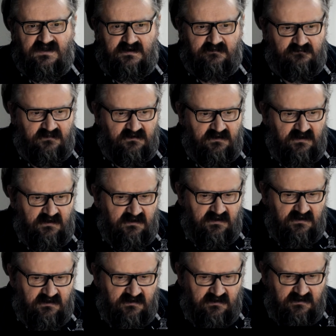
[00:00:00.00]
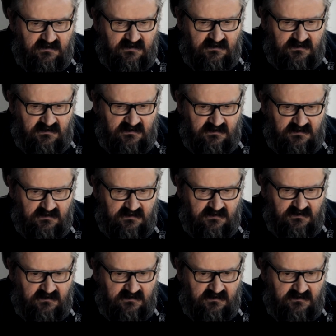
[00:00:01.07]
nam e, e, e,
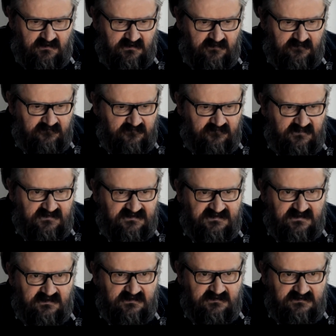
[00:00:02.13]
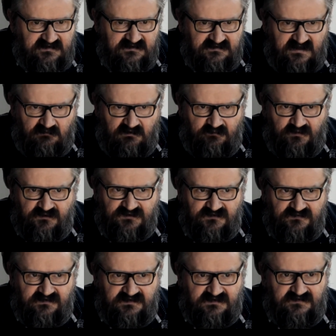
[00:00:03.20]
e, e ca cały
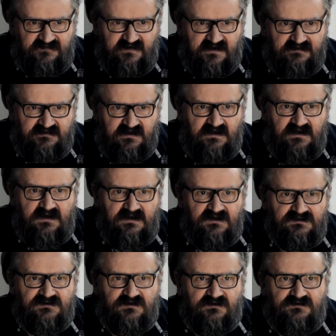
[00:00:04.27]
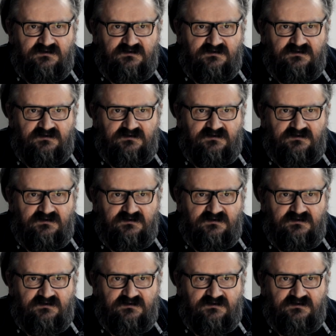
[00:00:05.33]
porządek świata, że